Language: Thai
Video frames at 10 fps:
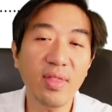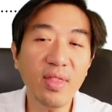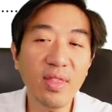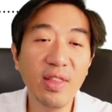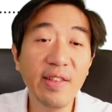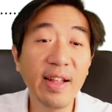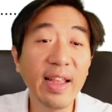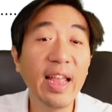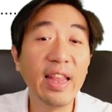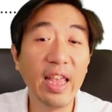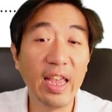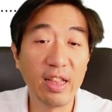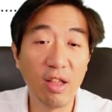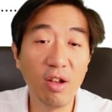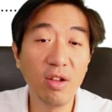นี่สังเกตเอง
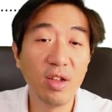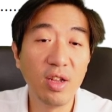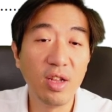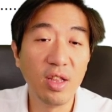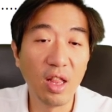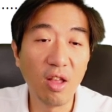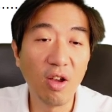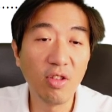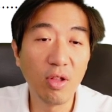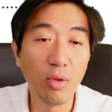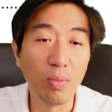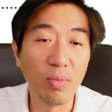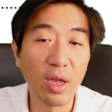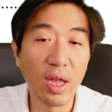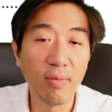เนาะแล้วเราค่อยสรุป
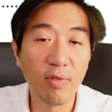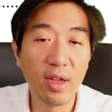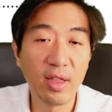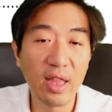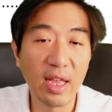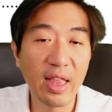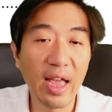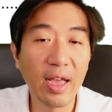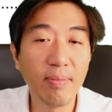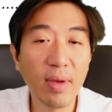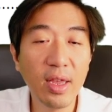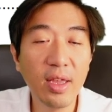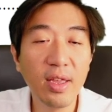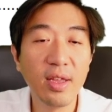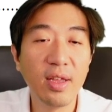นะครับว่าแตกต่างกันไหม
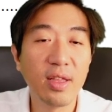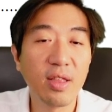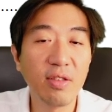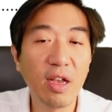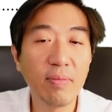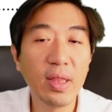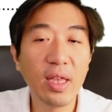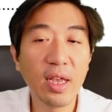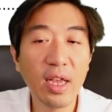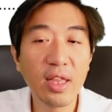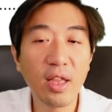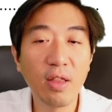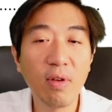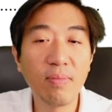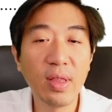ตอนเช้าเป็นยังไงตอนกลา
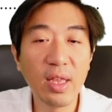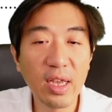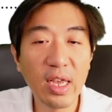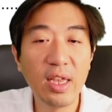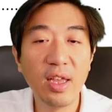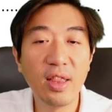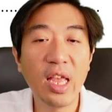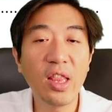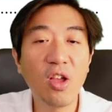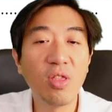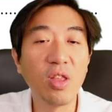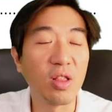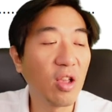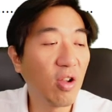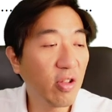งวันเป็นยังไงแน่นอนหนึ่ง
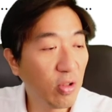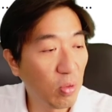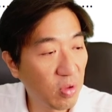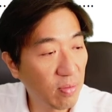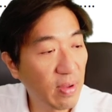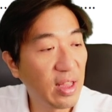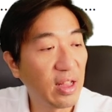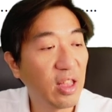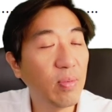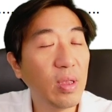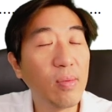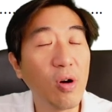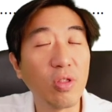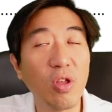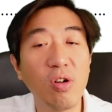ในข้อสรุปจะเป็นอย่างที่พี่บอก
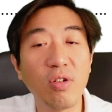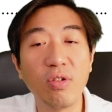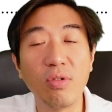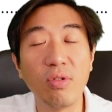น้องคือ